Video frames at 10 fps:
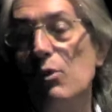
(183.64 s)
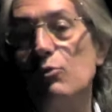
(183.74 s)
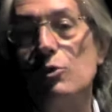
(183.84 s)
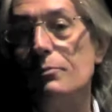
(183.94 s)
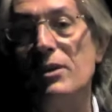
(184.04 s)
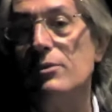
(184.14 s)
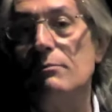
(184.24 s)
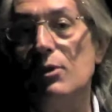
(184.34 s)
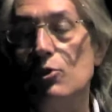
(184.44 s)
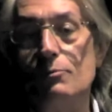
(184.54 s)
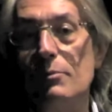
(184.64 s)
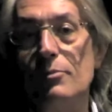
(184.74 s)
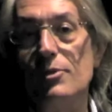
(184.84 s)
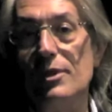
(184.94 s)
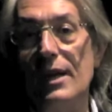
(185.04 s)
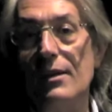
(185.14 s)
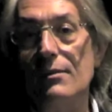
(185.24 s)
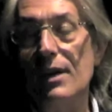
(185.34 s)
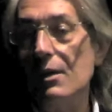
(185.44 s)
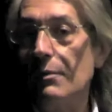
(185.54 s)
molto spesso in modo
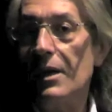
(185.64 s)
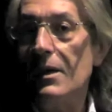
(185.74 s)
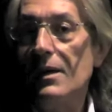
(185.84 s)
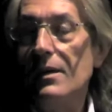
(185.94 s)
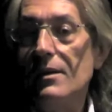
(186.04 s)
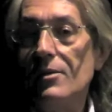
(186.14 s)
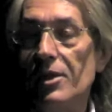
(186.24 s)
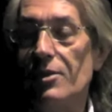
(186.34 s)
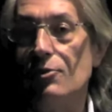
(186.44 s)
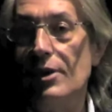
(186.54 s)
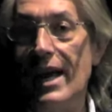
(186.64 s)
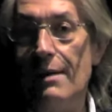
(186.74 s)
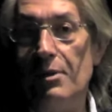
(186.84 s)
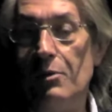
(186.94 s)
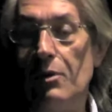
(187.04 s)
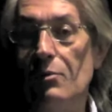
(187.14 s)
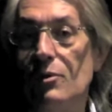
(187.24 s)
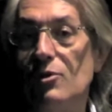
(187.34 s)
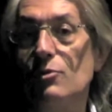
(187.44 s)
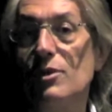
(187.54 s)
spropositato. E qui ci esoneriamo da
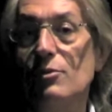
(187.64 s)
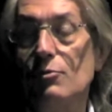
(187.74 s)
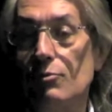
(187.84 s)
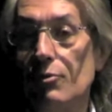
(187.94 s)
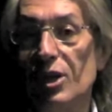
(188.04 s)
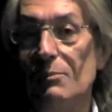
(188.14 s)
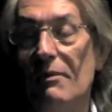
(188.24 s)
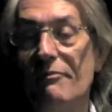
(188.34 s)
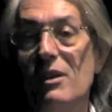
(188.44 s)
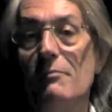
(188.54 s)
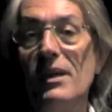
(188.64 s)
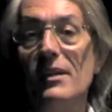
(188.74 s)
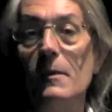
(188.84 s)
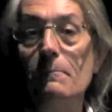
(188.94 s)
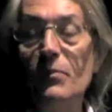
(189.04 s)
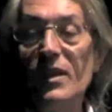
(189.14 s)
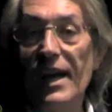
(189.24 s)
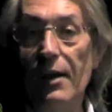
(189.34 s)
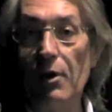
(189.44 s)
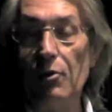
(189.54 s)
qualunque giudizio sugli ultimi avvenimenti
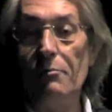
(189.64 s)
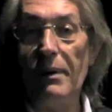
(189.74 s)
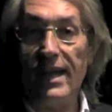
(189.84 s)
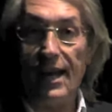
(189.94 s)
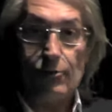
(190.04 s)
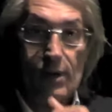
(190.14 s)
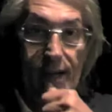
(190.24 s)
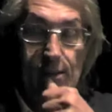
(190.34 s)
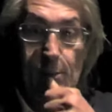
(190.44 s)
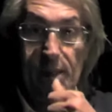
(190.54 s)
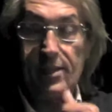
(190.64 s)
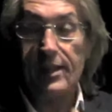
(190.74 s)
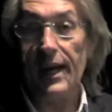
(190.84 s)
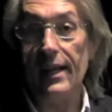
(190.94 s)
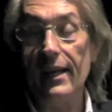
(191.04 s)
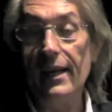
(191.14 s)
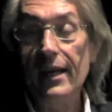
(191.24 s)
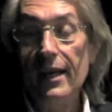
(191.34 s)
che hanno accompagnato il caso Marcegaglia.